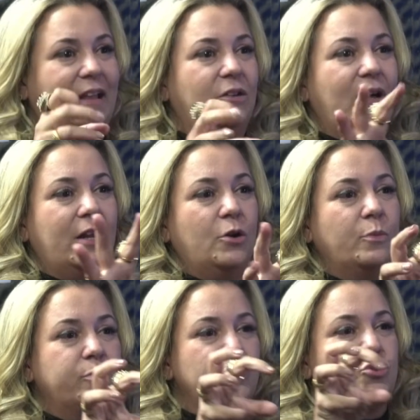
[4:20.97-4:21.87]
Então ela não
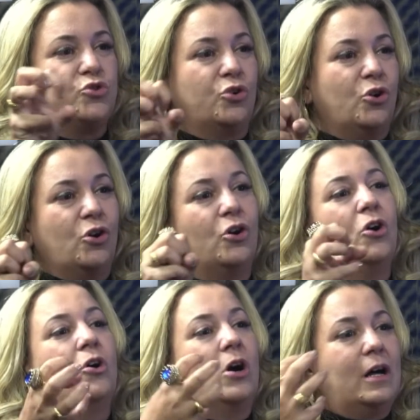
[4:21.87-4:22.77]
puxou
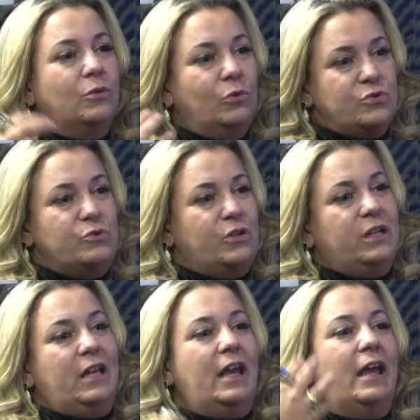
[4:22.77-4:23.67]
a, os
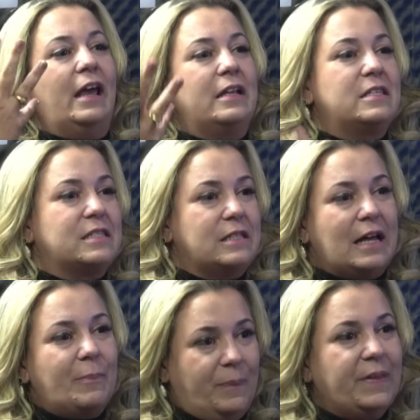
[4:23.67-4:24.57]
nutrientes
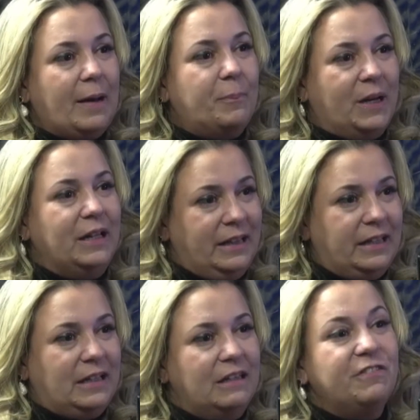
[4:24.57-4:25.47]
da, da
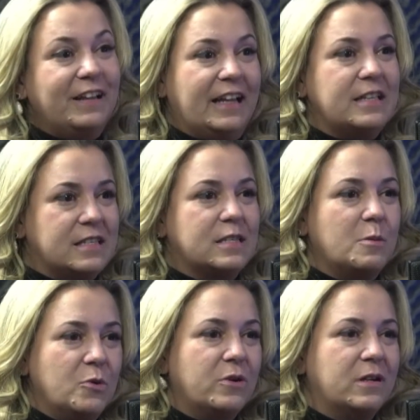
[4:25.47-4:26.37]
planta, que vai dar esse
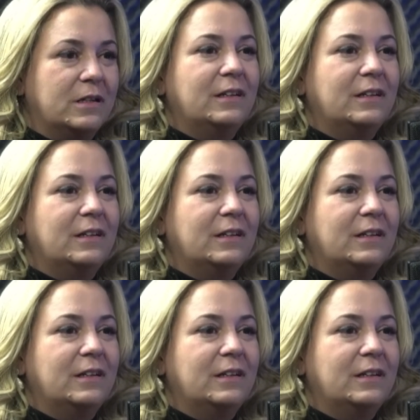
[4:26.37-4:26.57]
sabor.